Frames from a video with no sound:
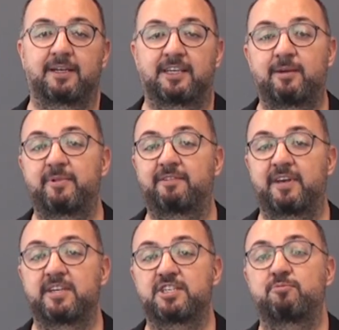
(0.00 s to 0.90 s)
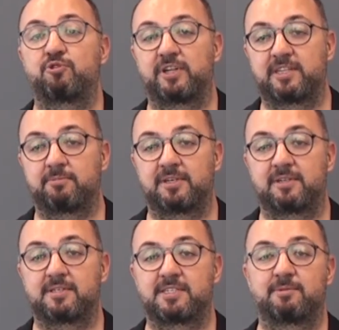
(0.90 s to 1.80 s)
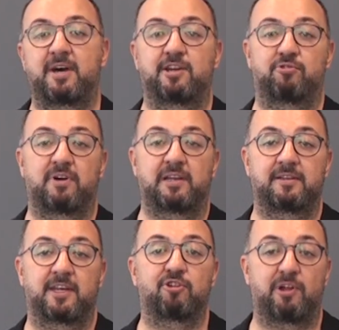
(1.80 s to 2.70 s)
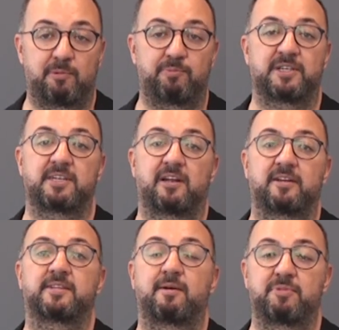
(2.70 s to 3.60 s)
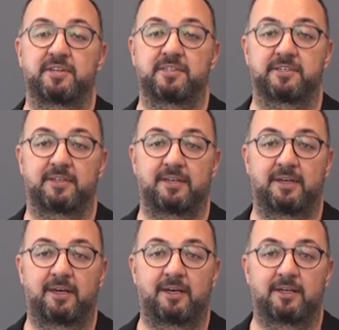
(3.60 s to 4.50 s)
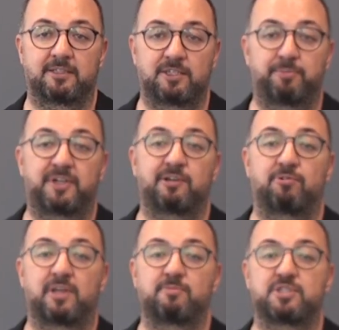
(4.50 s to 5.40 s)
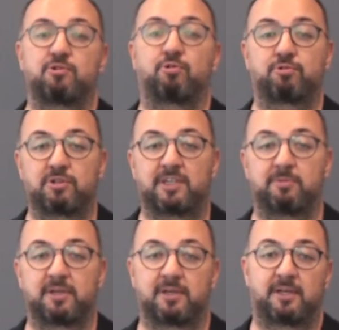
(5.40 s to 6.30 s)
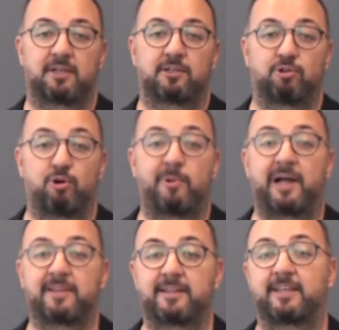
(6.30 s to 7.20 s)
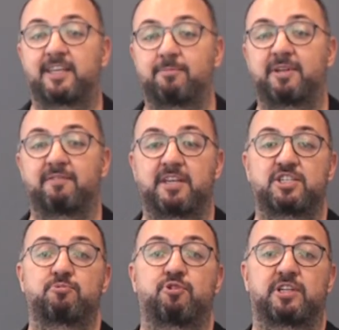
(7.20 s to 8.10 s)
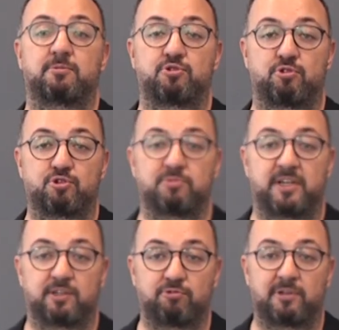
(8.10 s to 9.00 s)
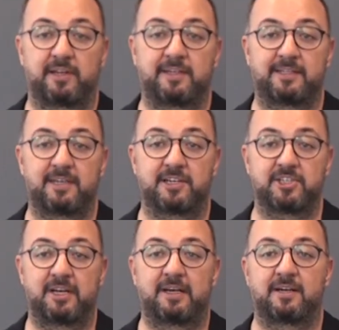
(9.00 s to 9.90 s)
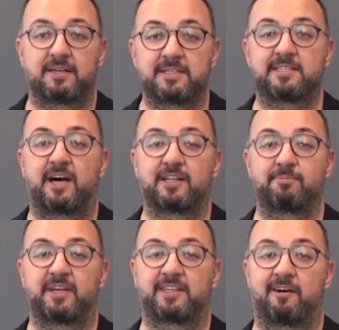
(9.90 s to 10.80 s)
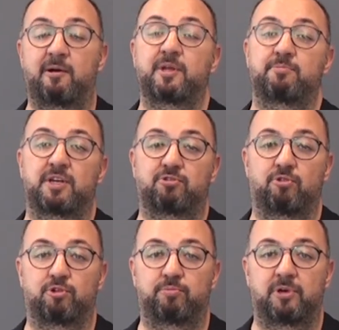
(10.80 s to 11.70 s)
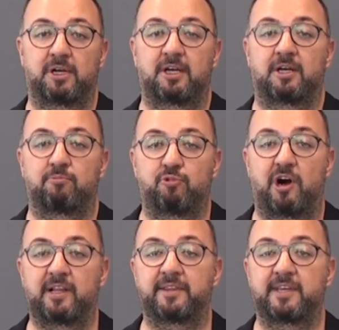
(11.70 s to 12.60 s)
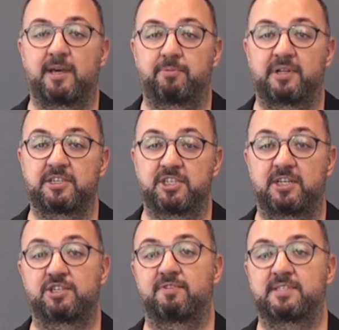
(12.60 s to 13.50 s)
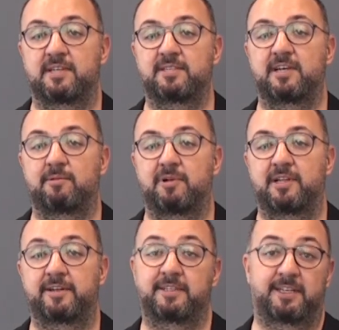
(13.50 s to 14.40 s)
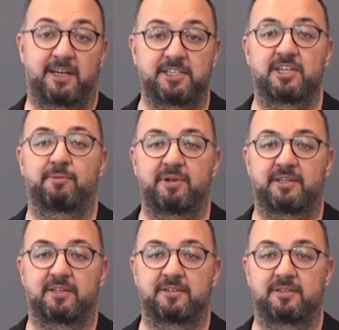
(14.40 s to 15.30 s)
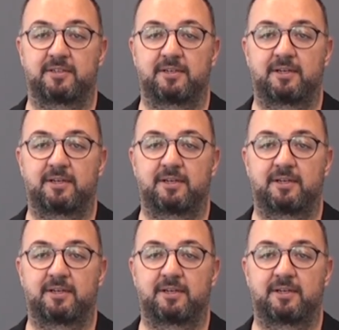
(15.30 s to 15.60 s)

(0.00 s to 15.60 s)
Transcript: Kimlik ve erişim yönetimi siber güvenliğin en önemli pazarlarından biridir. Tıpkı ülkemizde olduğu gibi globalde de kimlik ve erişim yönetimi çözümlerine duyulan ihtiyaç hızla artmaya devam etmekte olup bu alanda yapılan çıkış ve satın almalar dikkat çekmektedir.